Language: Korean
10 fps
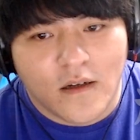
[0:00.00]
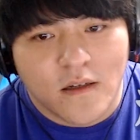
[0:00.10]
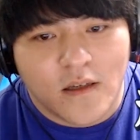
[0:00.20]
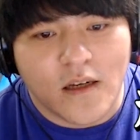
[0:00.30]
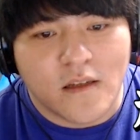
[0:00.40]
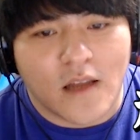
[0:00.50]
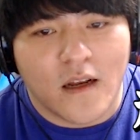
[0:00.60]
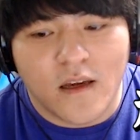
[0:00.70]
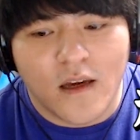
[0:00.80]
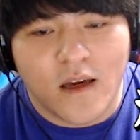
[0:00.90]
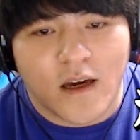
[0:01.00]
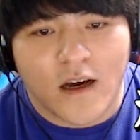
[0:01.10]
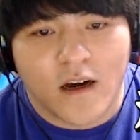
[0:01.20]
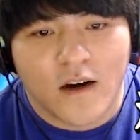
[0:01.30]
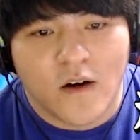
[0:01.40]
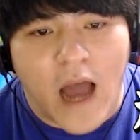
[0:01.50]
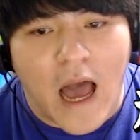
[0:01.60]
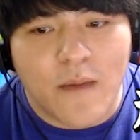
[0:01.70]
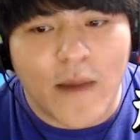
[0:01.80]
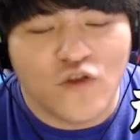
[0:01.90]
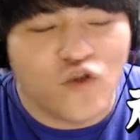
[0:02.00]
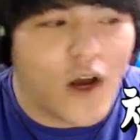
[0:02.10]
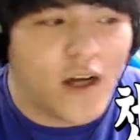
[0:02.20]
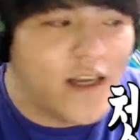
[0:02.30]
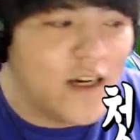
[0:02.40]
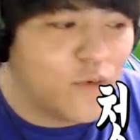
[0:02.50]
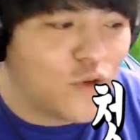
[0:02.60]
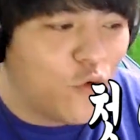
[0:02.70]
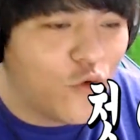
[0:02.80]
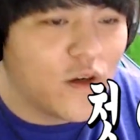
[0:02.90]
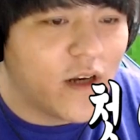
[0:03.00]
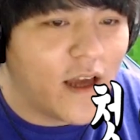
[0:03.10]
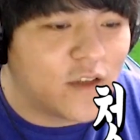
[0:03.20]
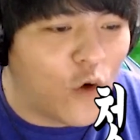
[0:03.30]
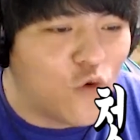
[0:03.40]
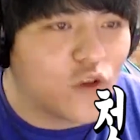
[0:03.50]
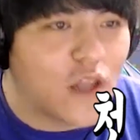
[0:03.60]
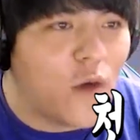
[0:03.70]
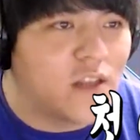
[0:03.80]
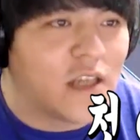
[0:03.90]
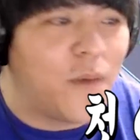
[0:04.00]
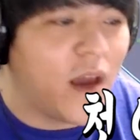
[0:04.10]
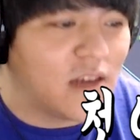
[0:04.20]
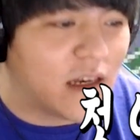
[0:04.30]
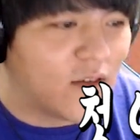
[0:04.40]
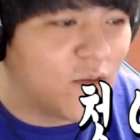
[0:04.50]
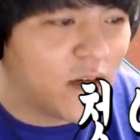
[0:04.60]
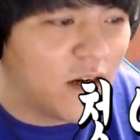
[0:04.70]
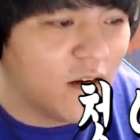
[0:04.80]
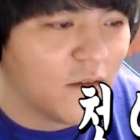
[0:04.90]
기타는 아마추어 리그부터 우승을 해야 전국 대회를 제패하지 않겠습니까?